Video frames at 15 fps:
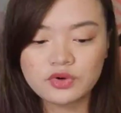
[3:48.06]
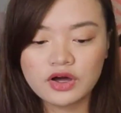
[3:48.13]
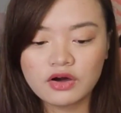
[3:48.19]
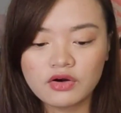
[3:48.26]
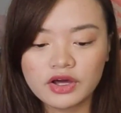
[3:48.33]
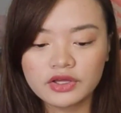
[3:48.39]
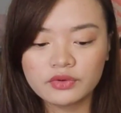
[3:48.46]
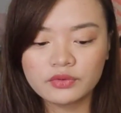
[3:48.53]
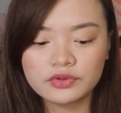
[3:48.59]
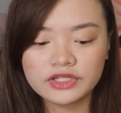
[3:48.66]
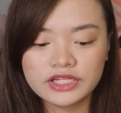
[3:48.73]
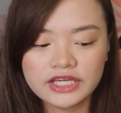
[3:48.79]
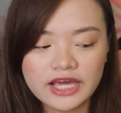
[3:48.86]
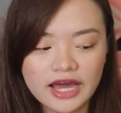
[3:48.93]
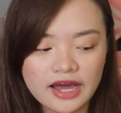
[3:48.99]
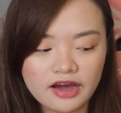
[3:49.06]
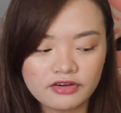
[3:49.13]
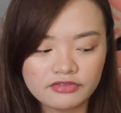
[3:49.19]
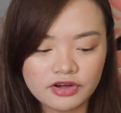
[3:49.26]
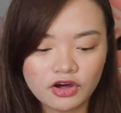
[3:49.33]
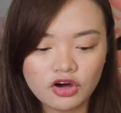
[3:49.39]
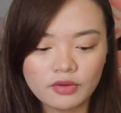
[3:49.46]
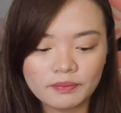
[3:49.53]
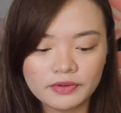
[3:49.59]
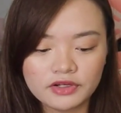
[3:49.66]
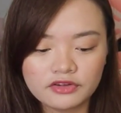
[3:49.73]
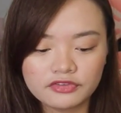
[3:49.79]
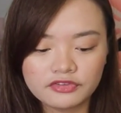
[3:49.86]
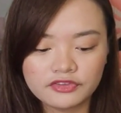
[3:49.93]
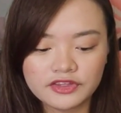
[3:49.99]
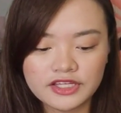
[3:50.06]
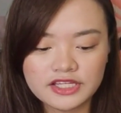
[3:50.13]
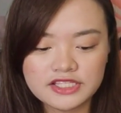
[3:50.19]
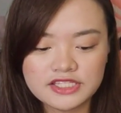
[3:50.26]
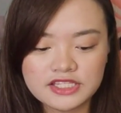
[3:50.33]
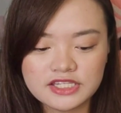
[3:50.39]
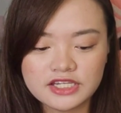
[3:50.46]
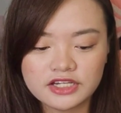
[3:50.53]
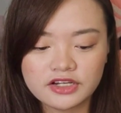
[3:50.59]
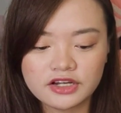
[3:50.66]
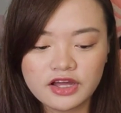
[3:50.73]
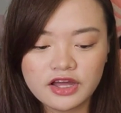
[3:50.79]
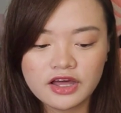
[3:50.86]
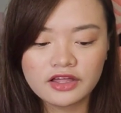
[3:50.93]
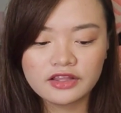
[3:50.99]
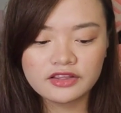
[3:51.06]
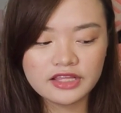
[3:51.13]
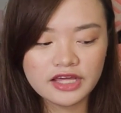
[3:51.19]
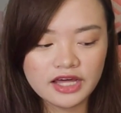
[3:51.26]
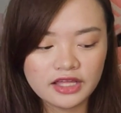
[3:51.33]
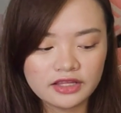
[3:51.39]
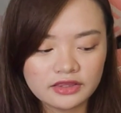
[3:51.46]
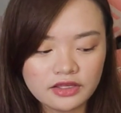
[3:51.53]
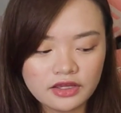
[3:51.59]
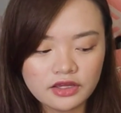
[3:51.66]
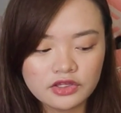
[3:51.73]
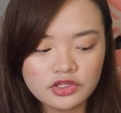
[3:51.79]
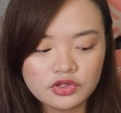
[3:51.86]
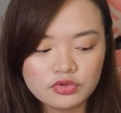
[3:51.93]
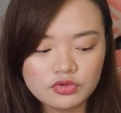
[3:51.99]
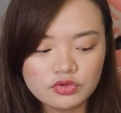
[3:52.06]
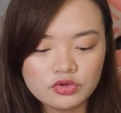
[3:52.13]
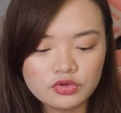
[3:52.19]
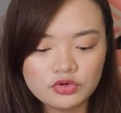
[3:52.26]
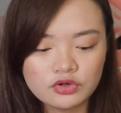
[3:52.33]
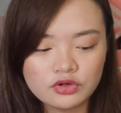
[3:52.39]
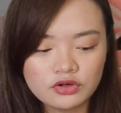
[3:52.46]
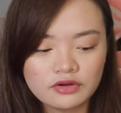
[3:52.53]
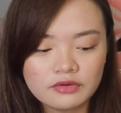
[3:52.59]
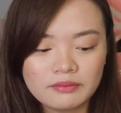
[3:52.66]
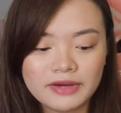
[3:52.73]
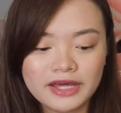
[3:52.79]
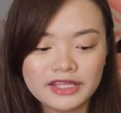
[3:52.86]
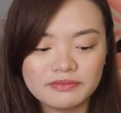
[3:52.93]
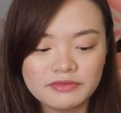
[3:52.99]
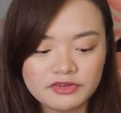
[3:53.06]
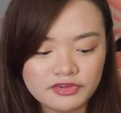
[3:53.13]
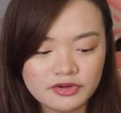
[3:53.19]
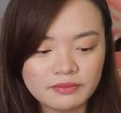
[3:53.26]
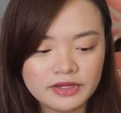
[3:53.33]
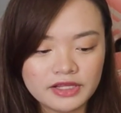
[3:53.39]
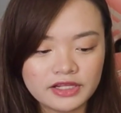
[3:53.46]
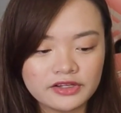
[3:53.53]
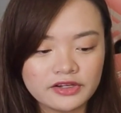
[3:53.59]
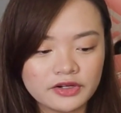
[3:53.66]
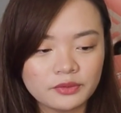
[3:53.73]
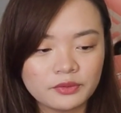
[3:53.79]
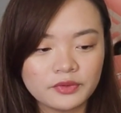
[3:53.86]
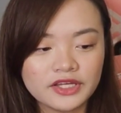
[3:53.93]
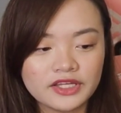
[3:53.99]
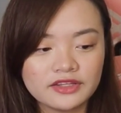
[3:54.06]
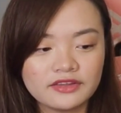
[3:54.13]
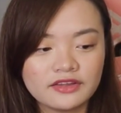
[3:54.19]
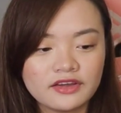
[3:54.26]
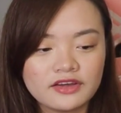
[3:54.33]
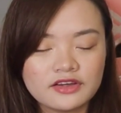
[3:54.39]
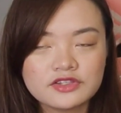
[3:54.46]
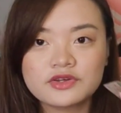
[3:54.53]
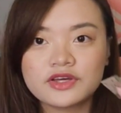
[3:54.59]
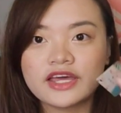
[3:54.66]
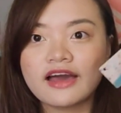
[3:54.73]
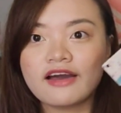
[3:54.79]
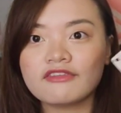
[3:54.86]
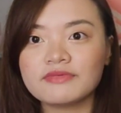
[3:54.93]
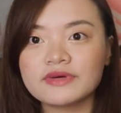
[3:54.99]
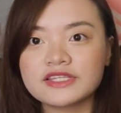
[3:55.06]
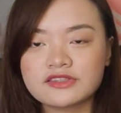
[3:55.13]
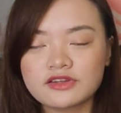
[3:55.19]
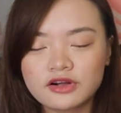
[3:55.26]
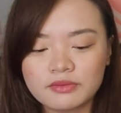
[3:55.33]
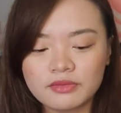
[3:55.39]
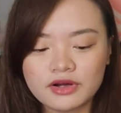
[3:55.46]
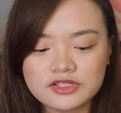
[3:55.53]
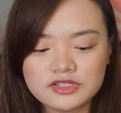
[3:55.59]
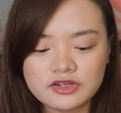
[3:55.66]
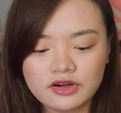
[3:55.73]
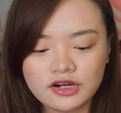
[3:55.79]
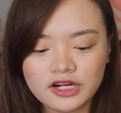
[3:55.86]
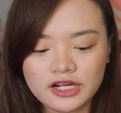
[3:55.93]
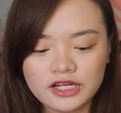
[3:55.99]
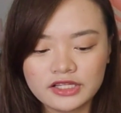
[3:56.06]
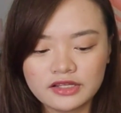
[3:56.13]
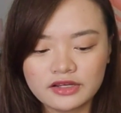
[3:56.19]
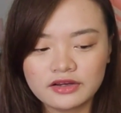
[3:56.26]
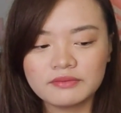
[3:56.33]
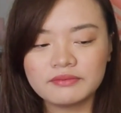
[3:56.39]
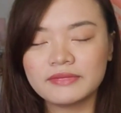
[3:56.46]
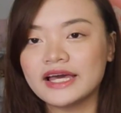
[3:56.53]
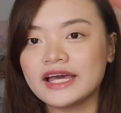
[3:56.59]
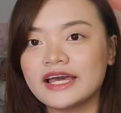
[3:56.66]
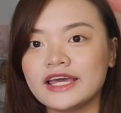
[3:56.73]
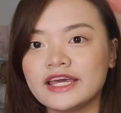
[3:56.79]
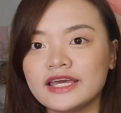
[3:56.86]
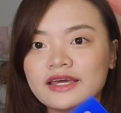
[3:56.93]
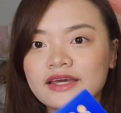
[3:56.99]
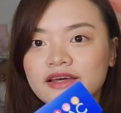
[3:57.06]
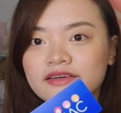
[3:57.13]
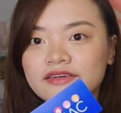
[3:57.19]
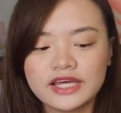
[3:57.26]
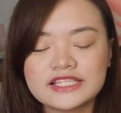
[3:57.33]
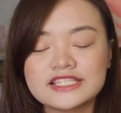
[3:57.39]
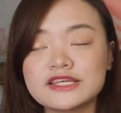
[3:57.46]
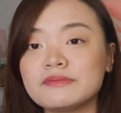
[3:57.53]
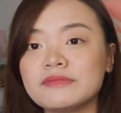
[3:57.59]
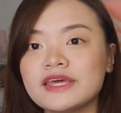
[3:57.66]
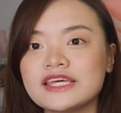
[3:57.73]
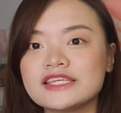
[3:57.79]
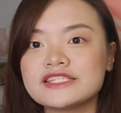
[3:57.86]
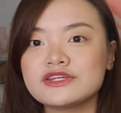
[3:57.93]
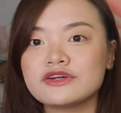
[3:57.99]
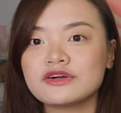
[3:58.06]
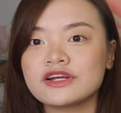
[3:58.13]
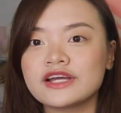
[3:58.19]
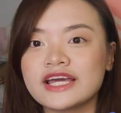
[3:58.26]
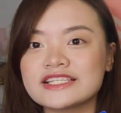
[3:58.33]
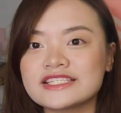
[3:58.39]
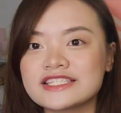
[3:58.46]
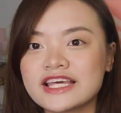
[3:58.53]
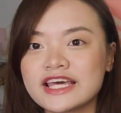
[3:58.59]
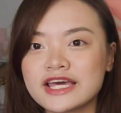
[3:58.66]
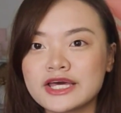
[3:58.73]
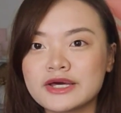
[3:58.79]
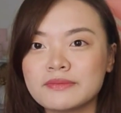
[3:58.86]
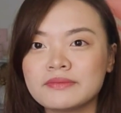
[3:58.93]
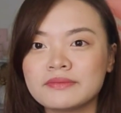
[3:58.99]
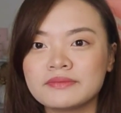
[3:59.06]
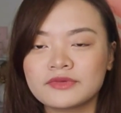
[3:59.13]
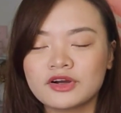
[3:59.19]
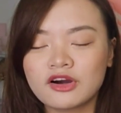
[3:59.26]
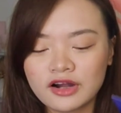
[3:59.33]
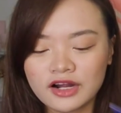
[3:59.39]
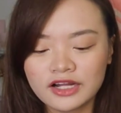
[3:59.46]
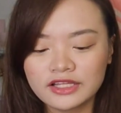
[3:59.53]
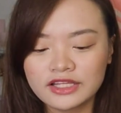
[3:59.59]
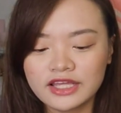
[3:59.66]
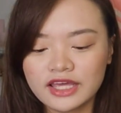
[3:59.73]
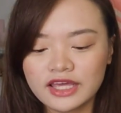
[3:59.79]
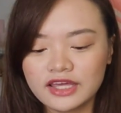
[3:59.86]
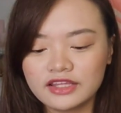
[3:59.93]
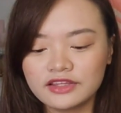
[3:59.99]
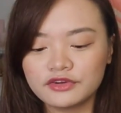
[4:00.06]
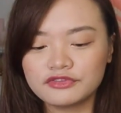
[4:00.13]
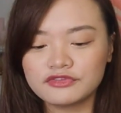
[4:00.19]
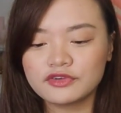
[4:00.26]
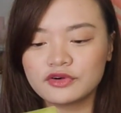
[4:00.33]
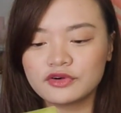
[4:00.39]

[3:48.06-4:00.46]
So, ako, I only have a couple of things here that you might be familiar with. So, I have my Starbucks card, my SMAC or SM card, and of